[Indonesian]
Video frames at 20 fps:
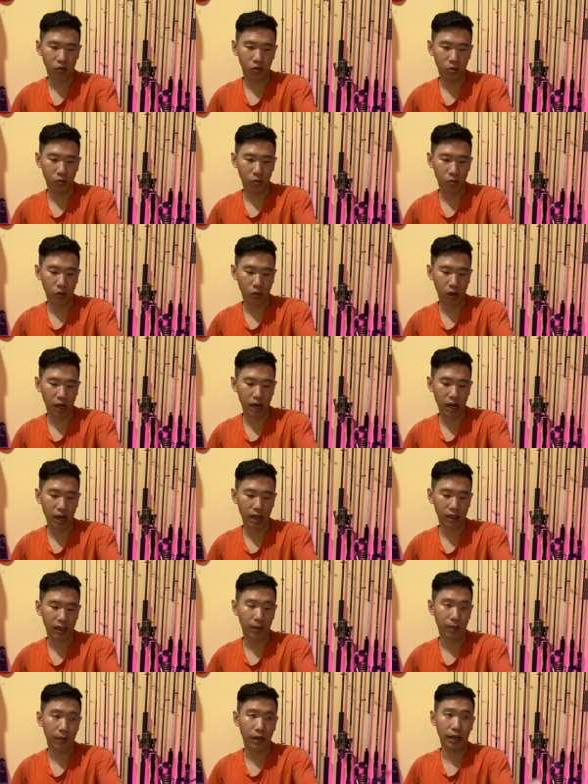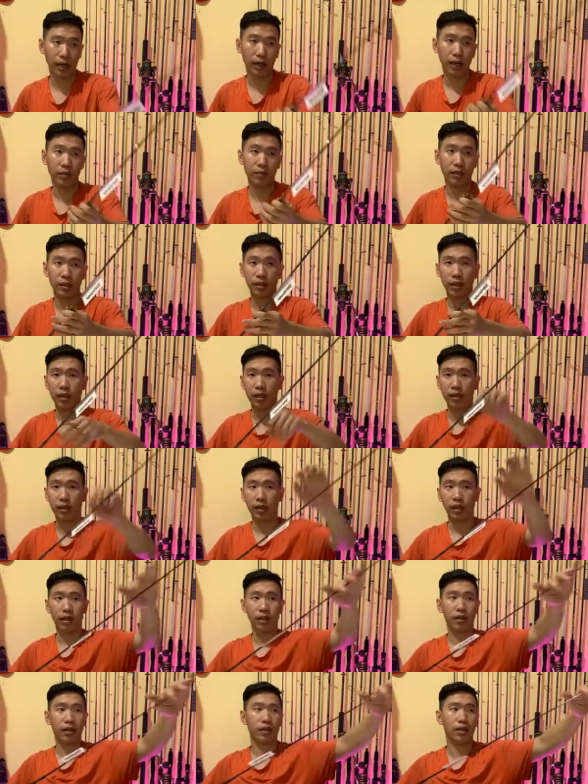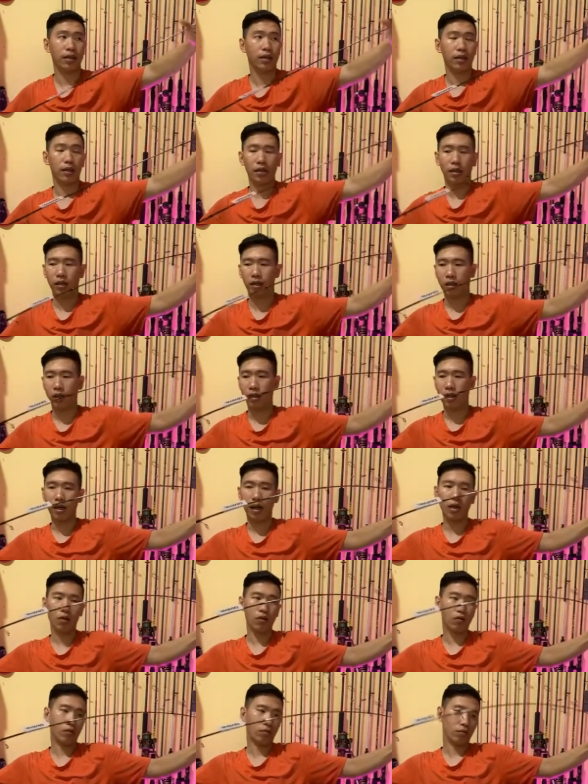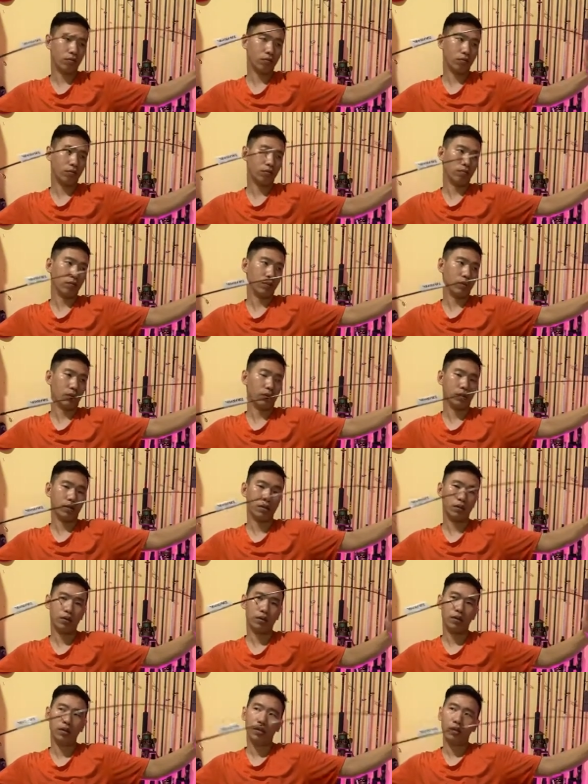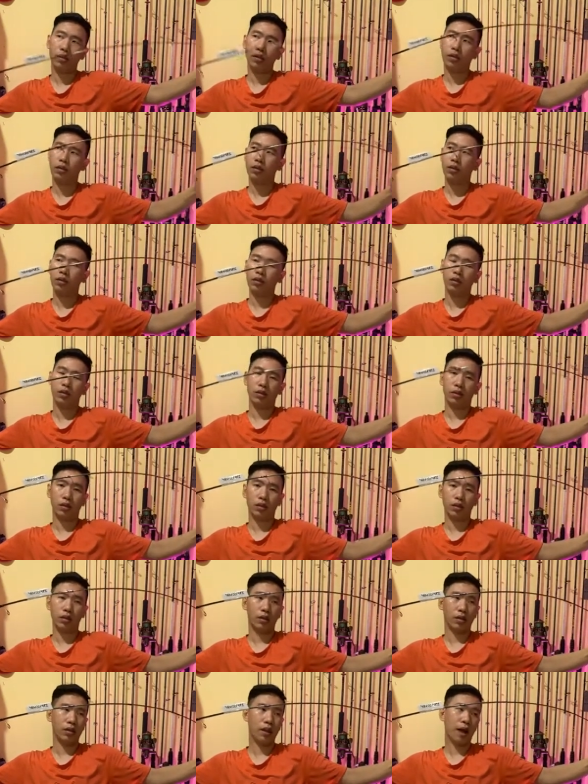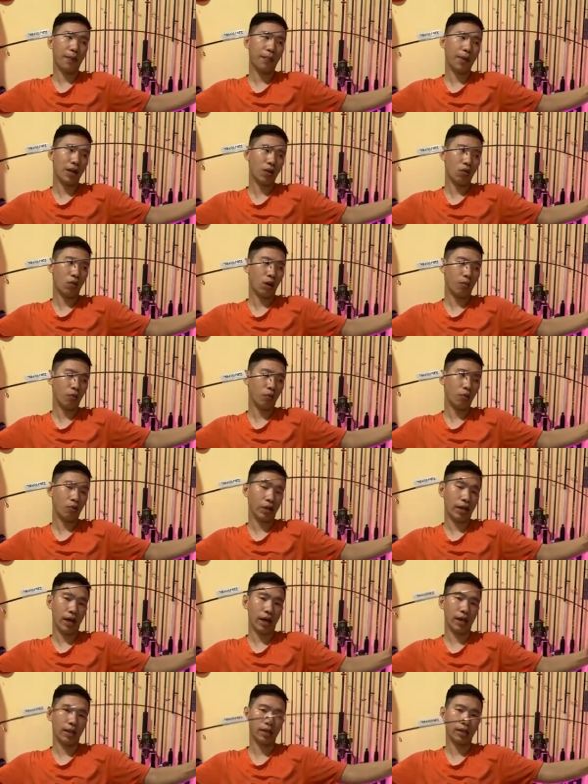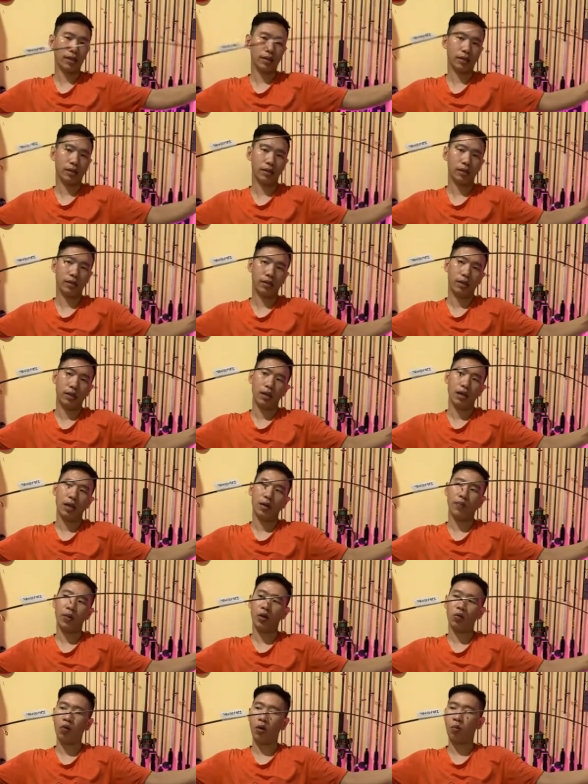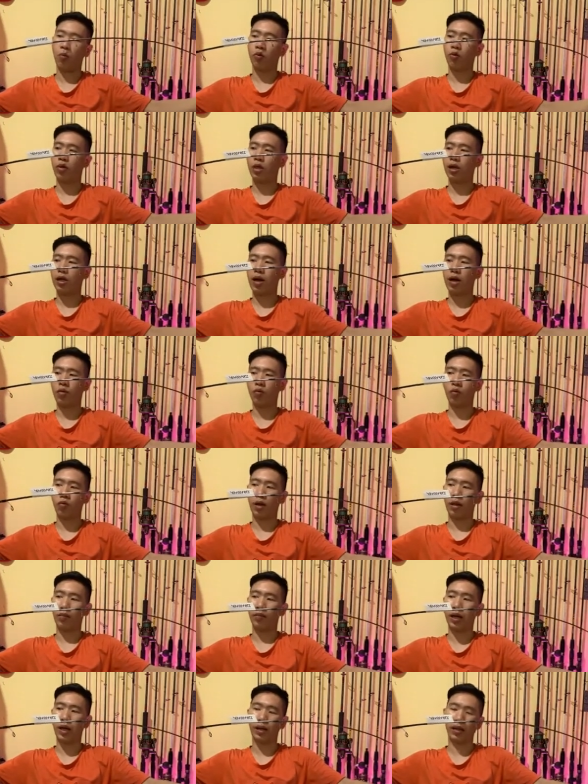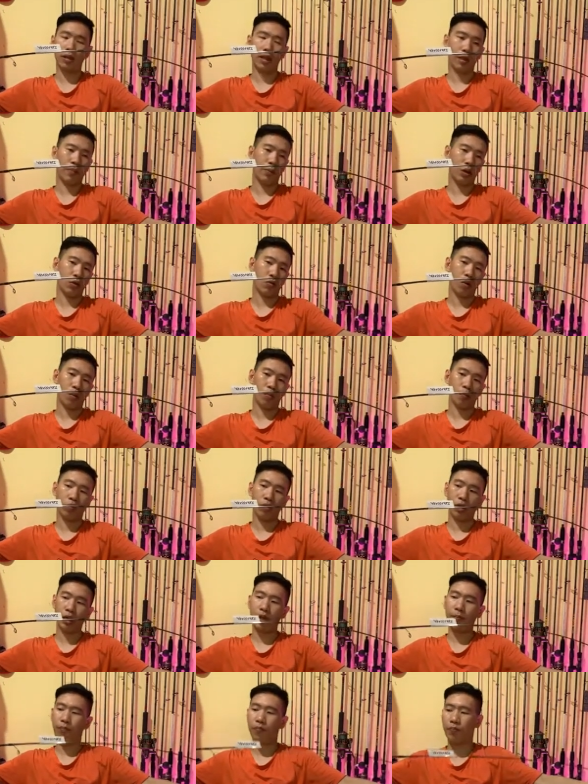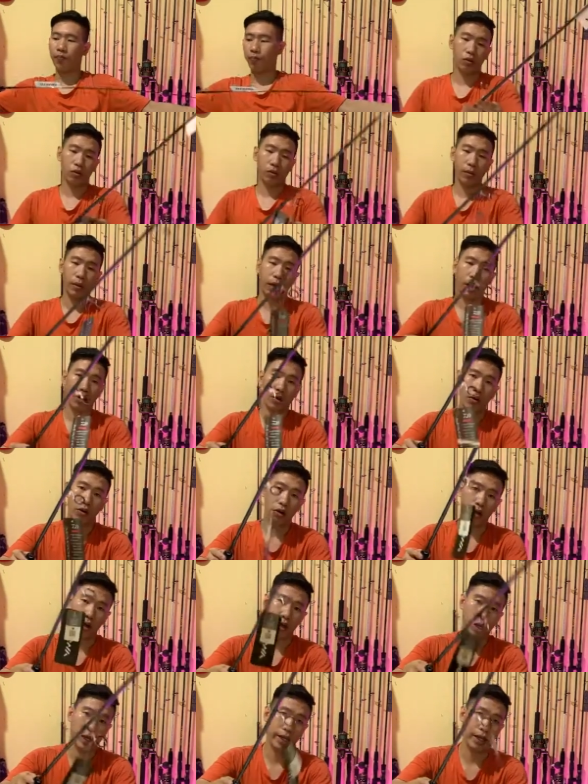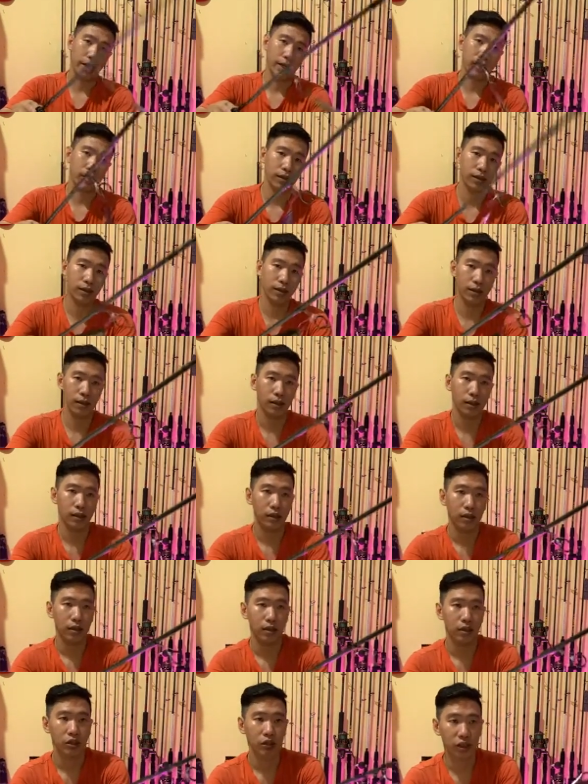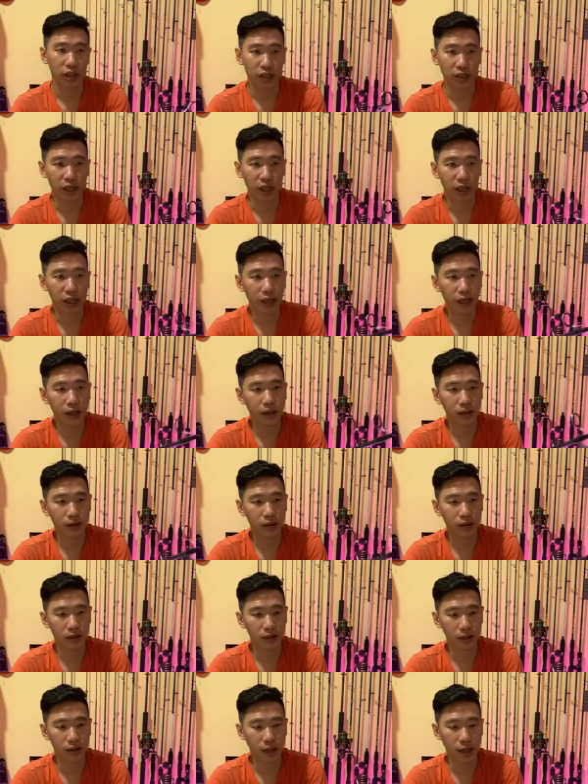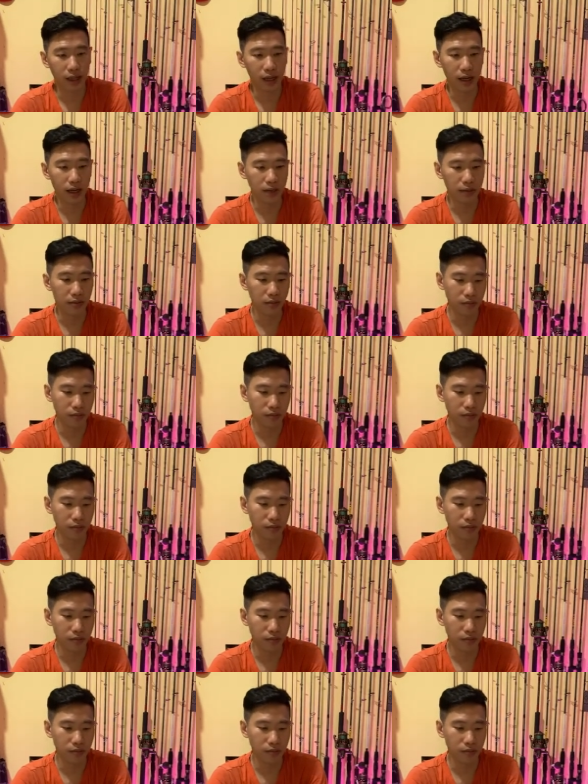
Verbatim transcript: untuk mau Galata Malele bisa aja ini kaku tuh 820 ya 820 ini akurat banget 820 lip untuk Magoy GT nya enak